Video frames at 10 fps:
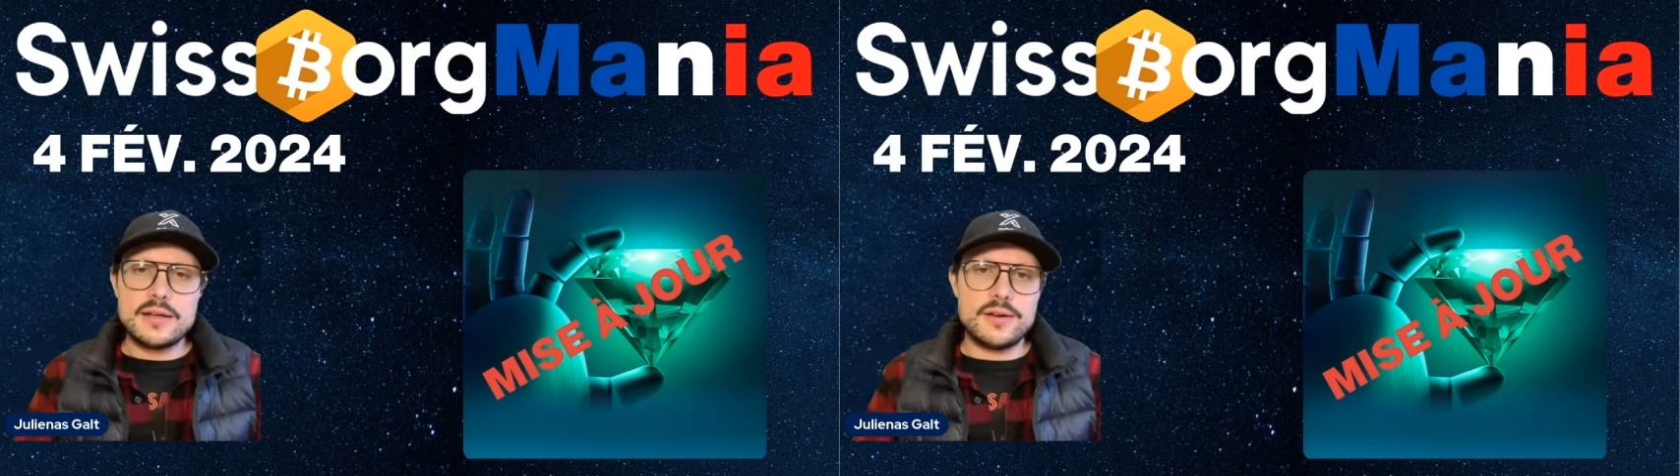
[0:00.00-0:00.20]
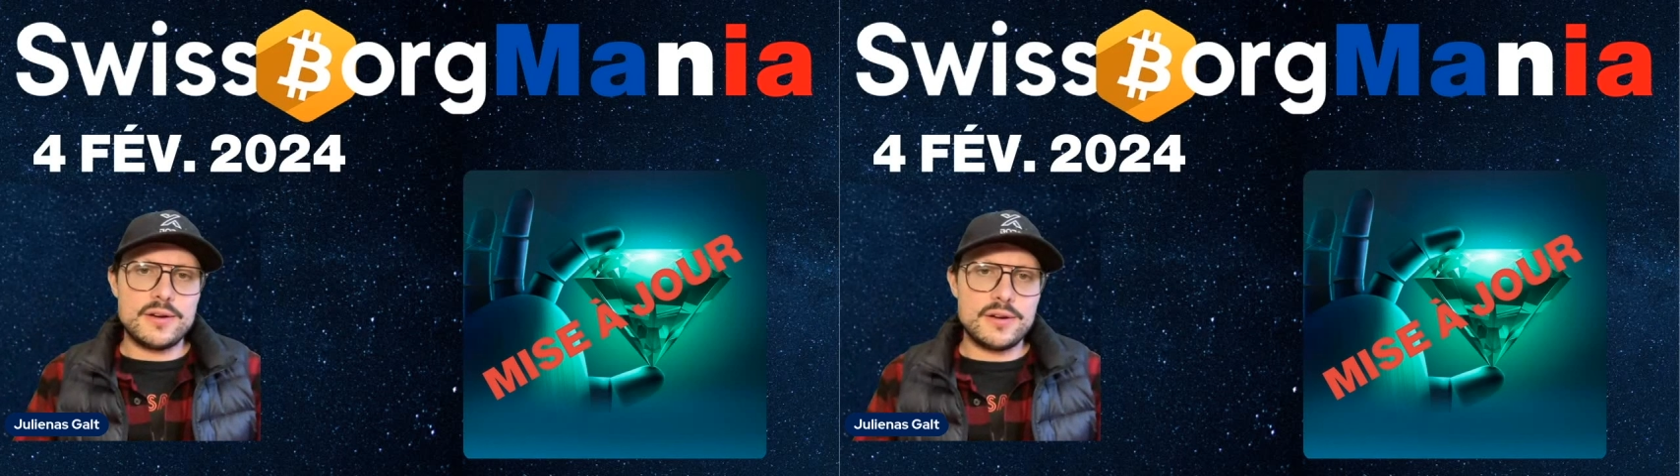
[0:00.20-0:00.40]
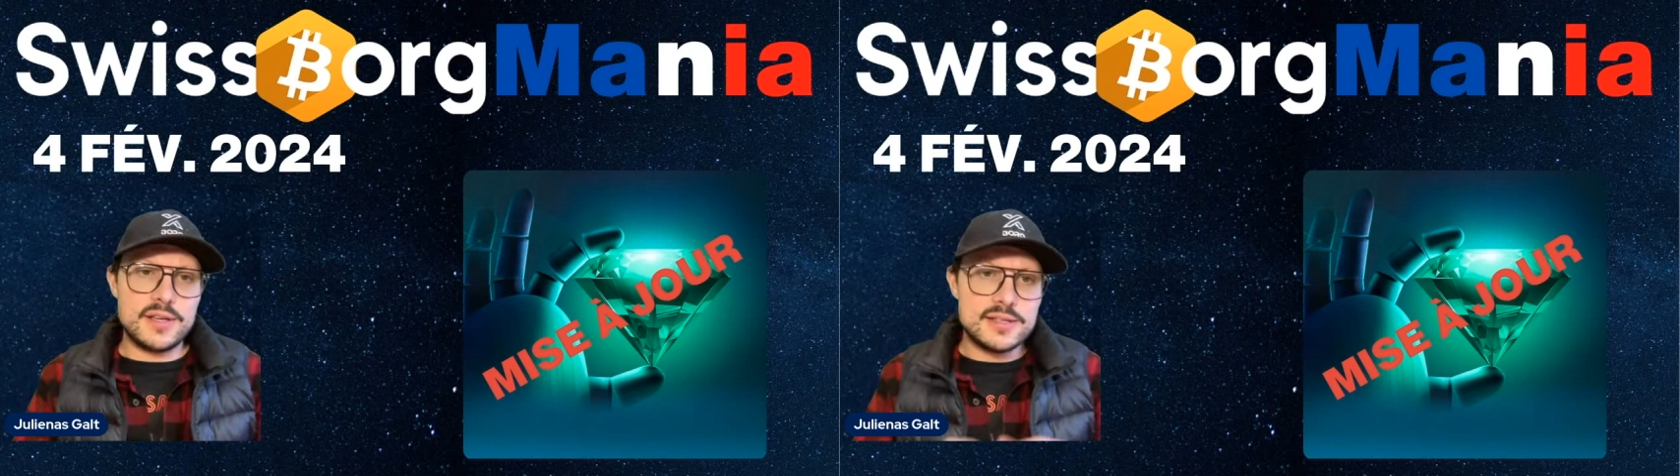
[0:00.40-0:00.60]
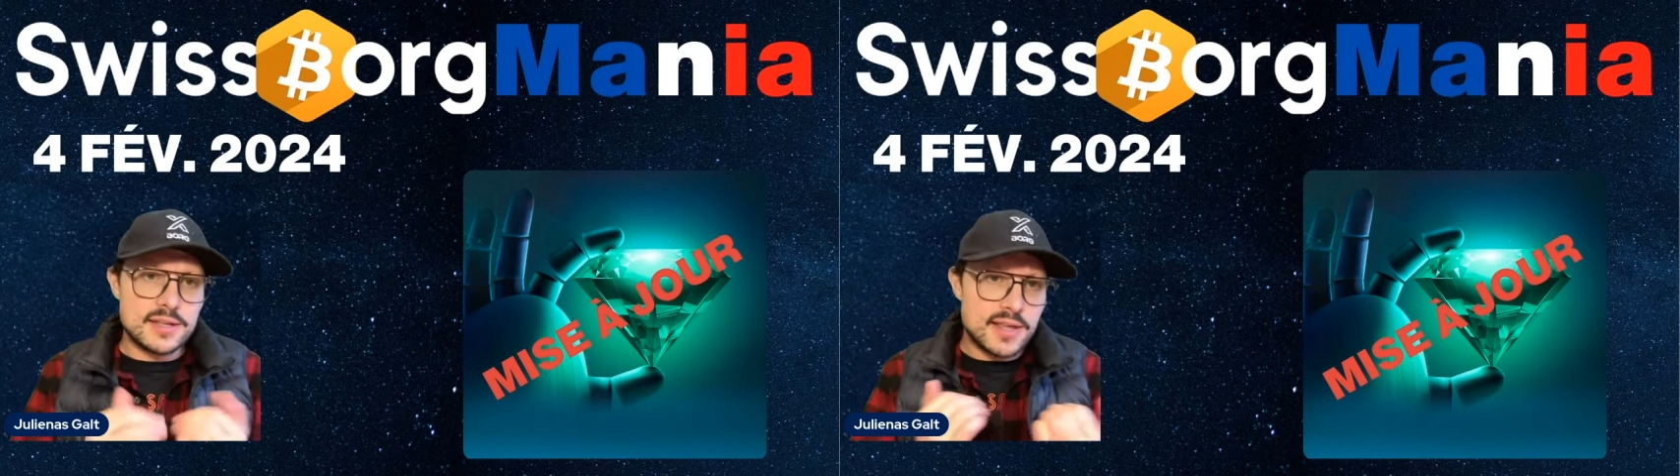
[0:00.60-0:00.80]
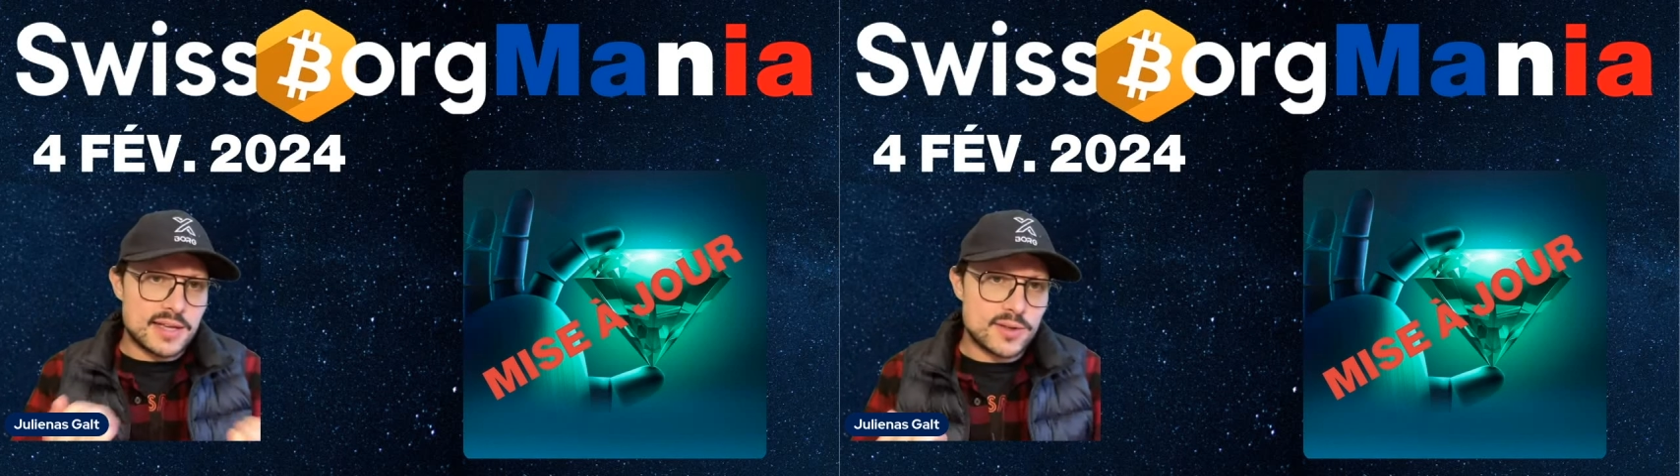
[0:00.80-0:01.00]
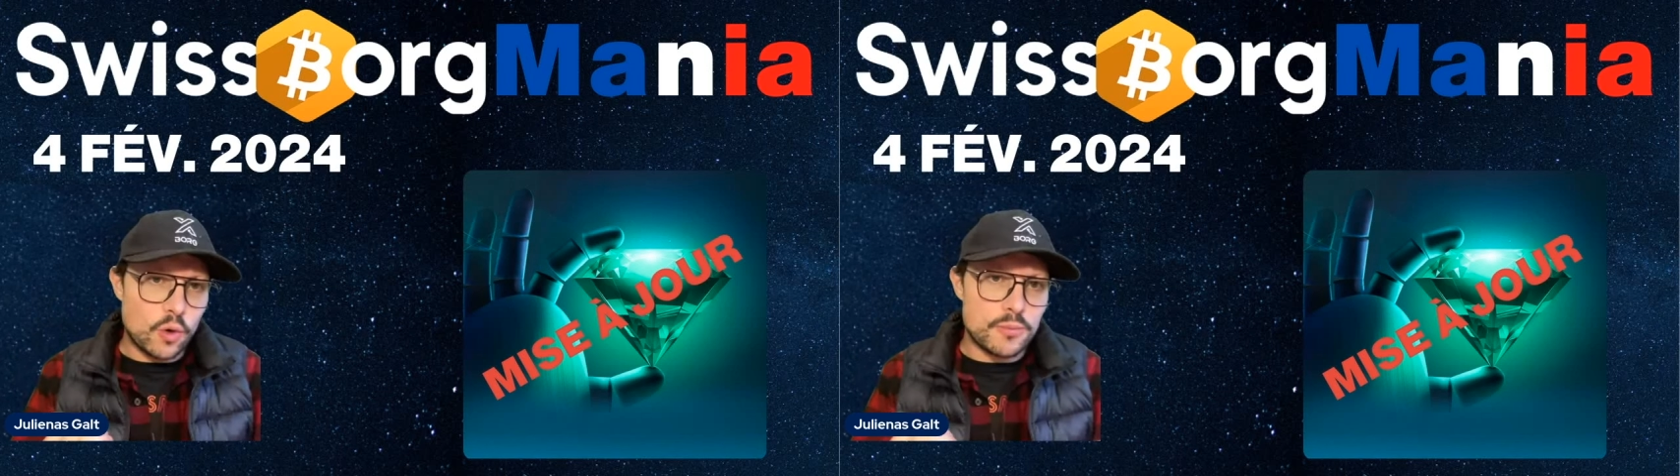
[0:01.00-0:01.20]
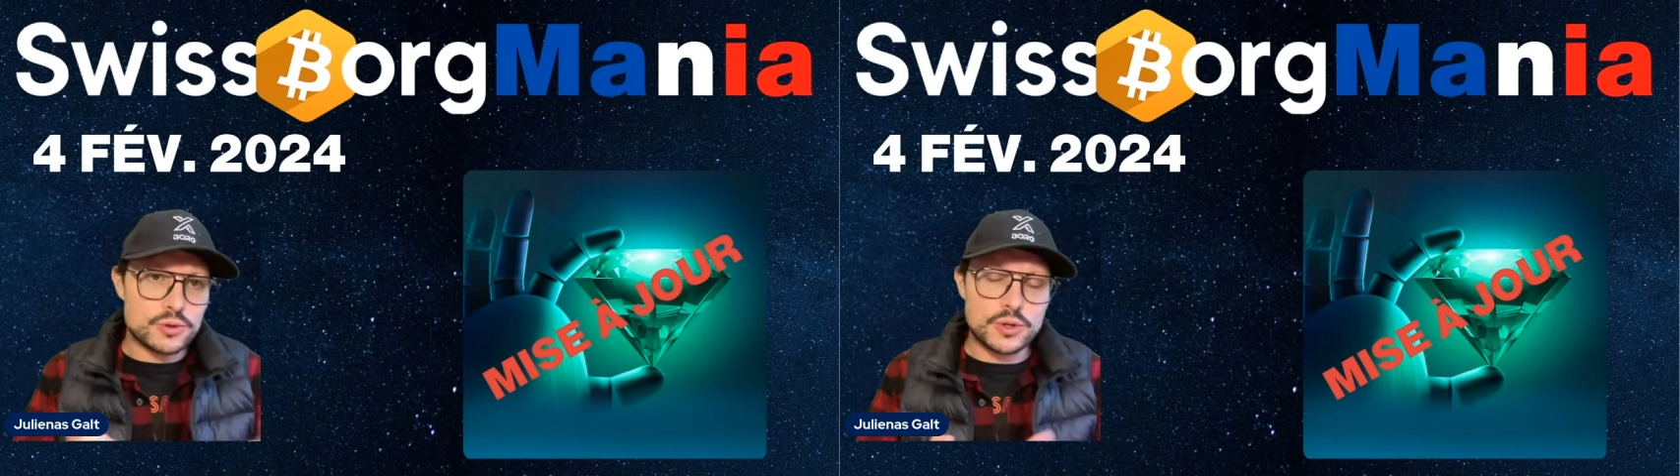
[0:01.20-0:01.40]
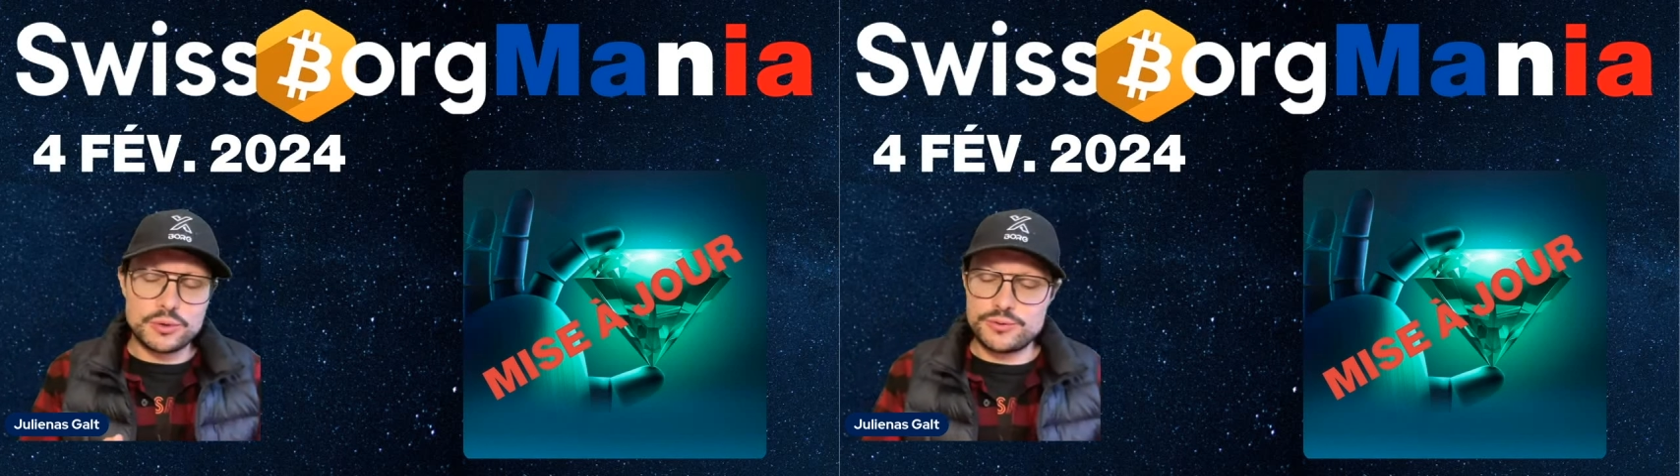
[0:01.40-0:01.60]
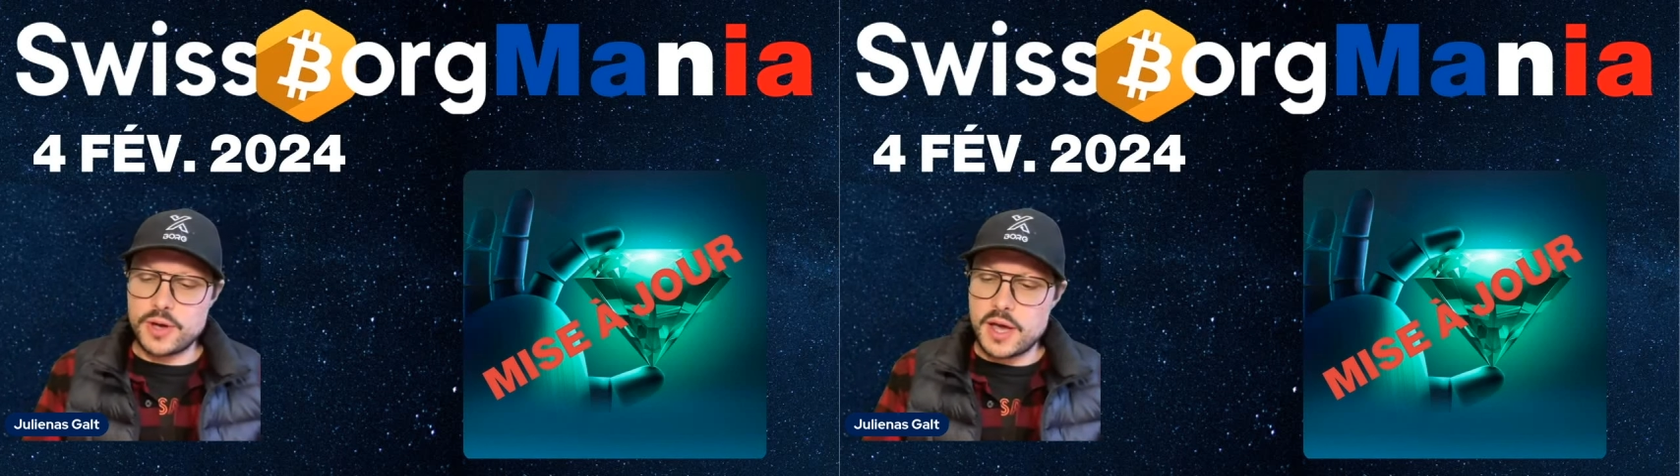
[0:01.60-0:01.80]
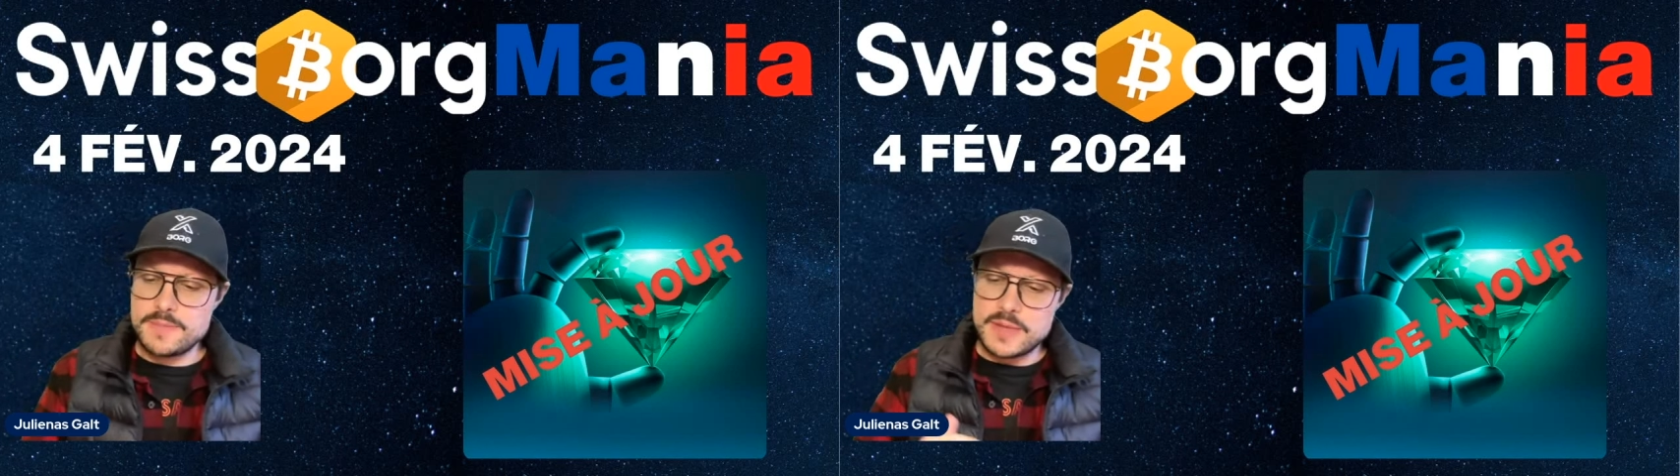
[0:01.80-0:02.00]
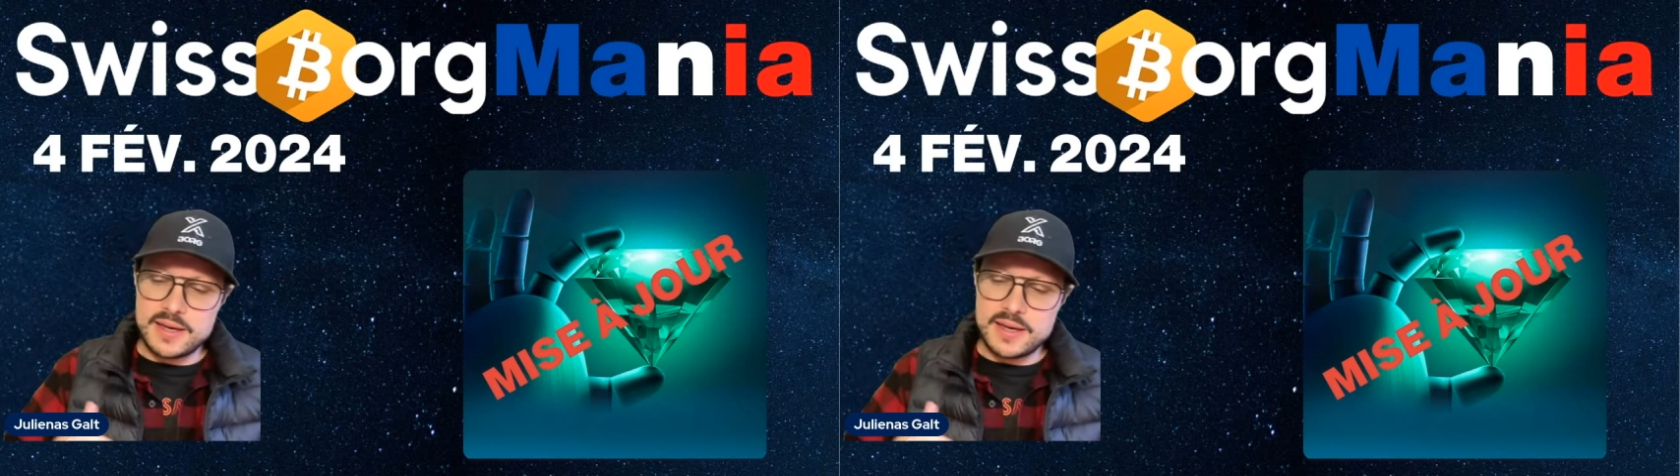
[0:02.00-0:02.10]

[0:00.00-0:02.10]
euh, ils étaient à 0% de frais.